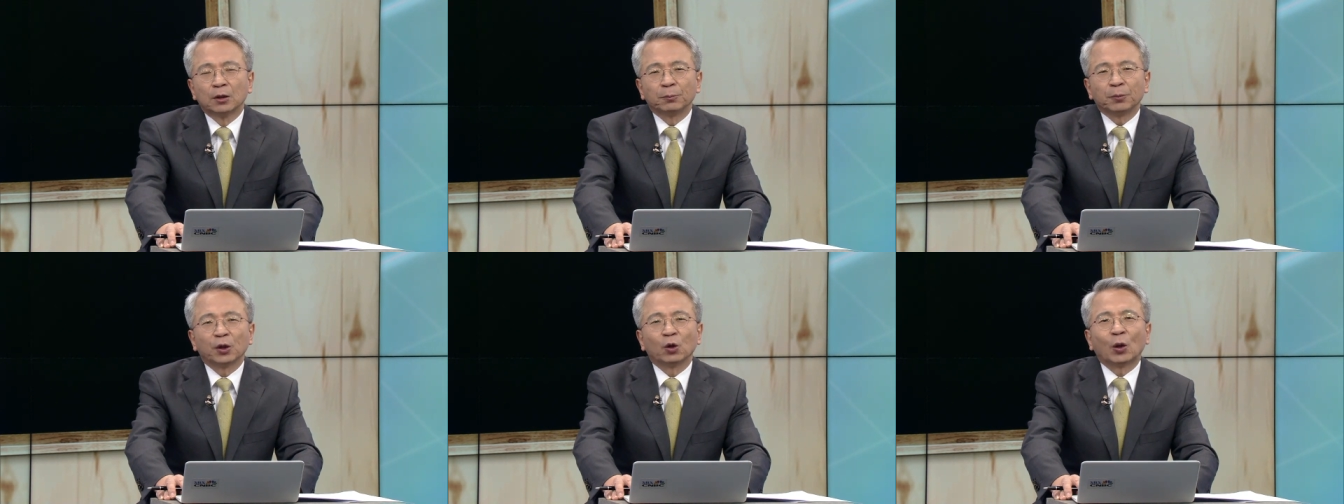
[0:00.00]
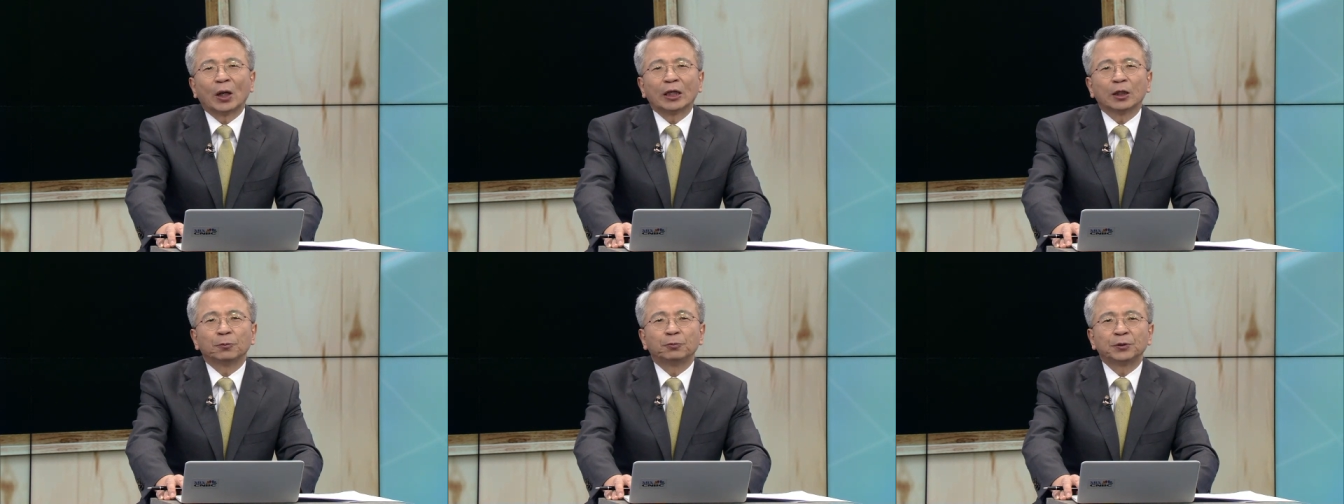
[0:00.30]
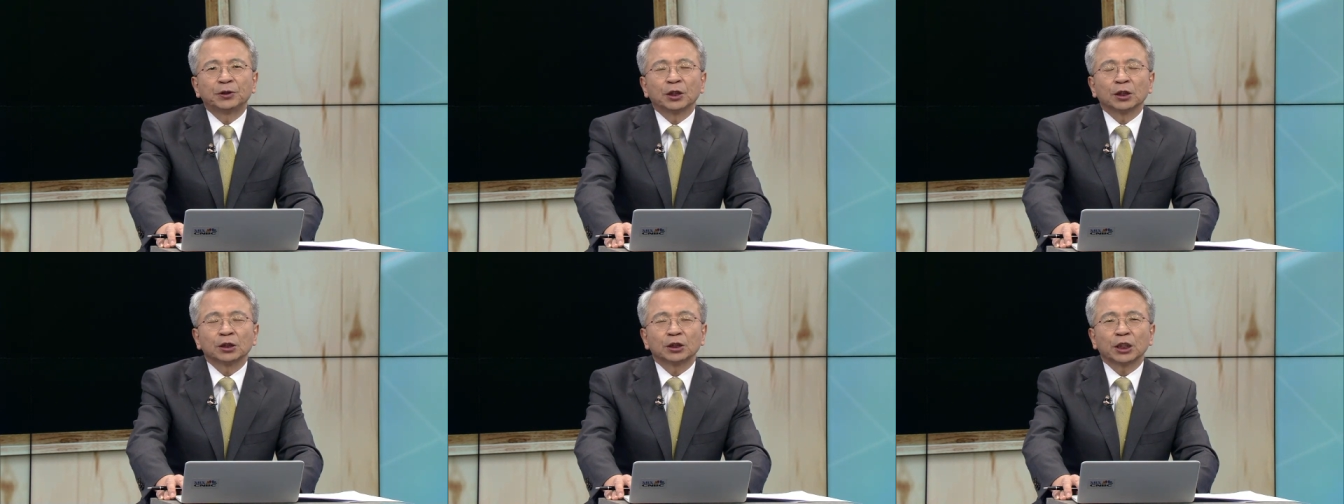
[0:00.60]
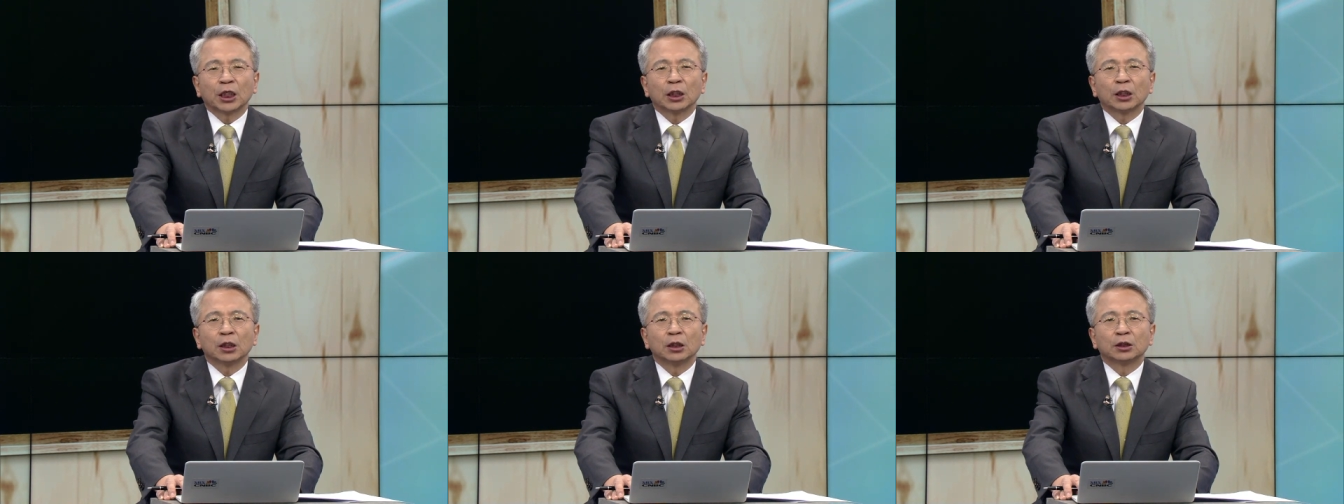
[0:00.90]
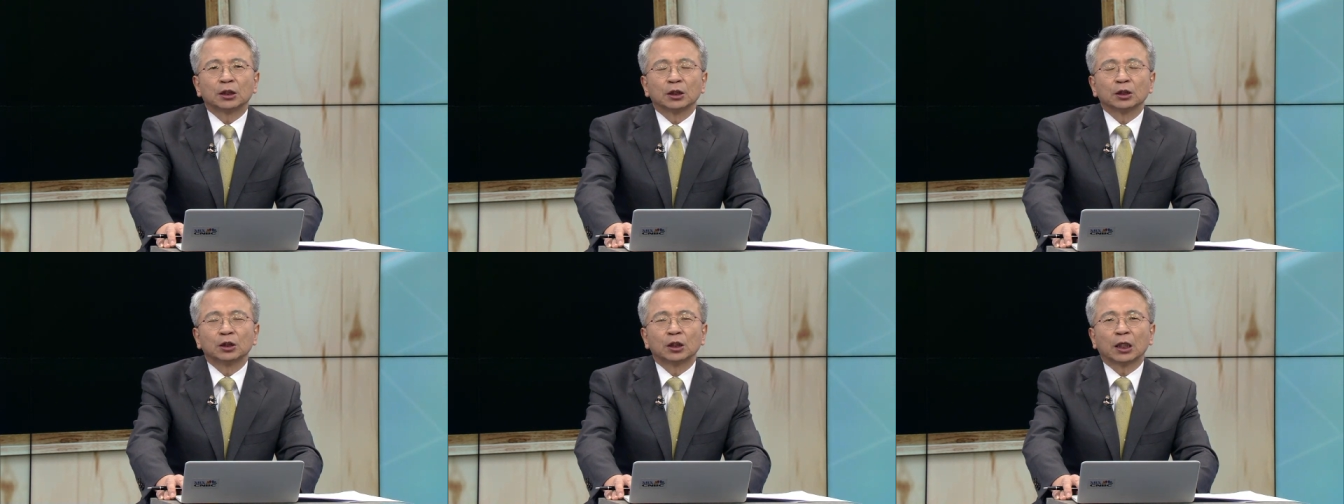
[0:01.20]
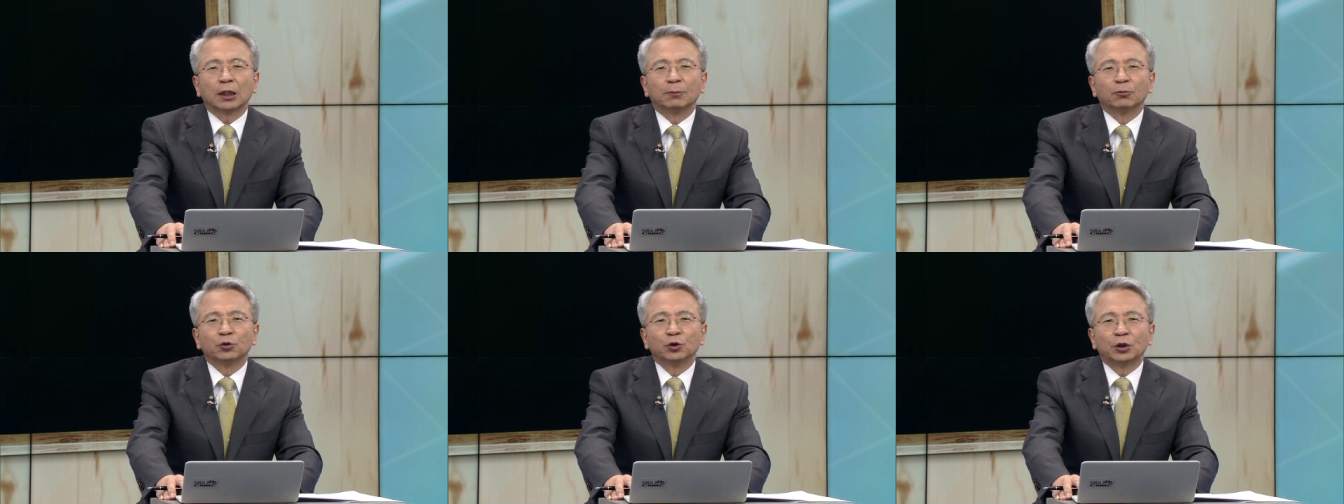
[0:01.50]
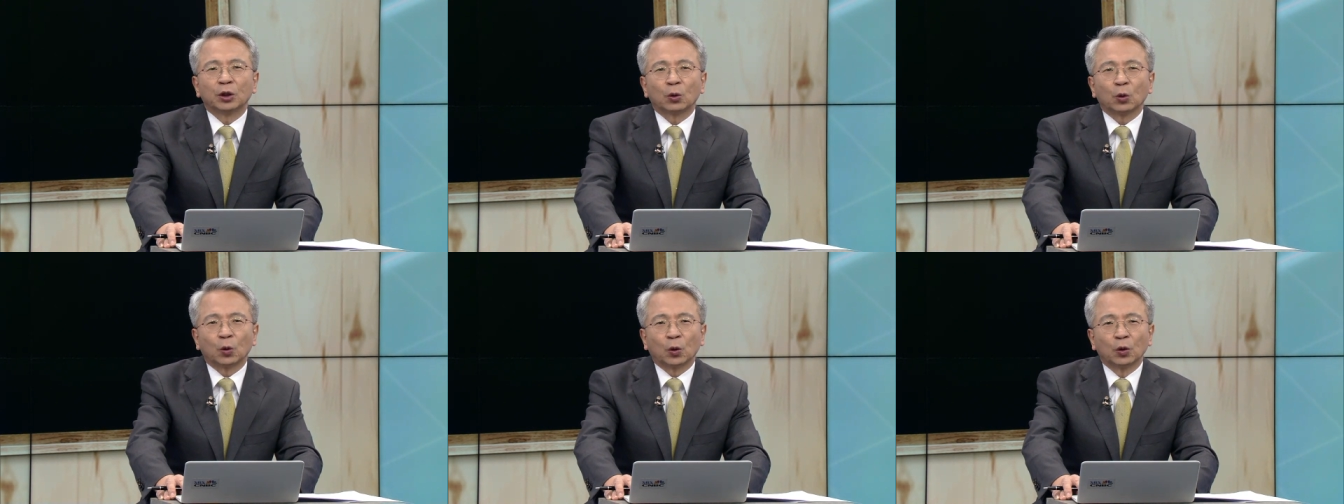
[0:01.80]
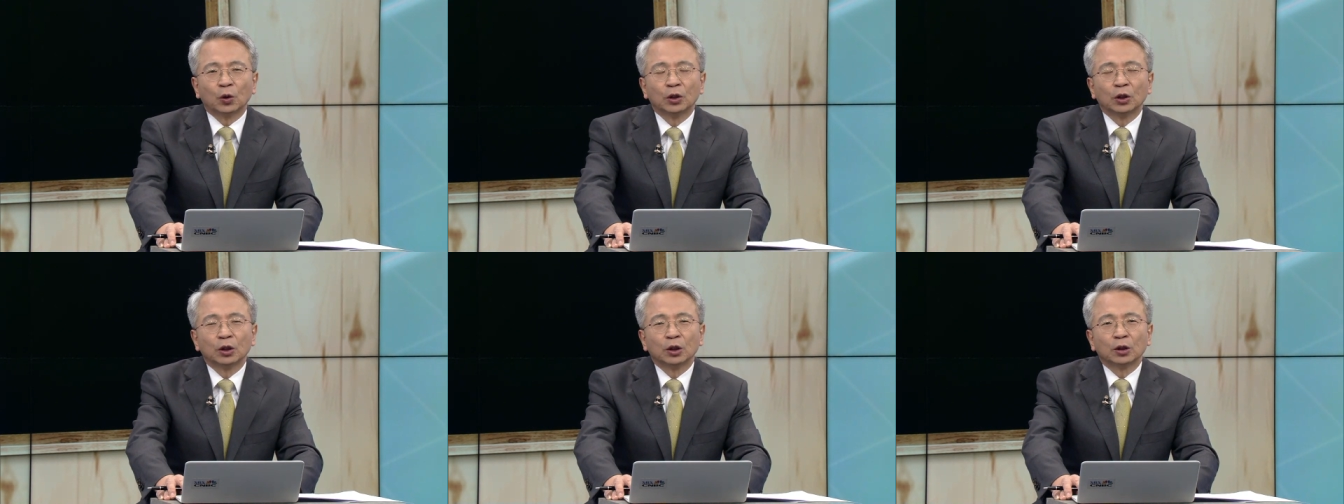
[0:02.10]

평화협정 체결 등등의 문제로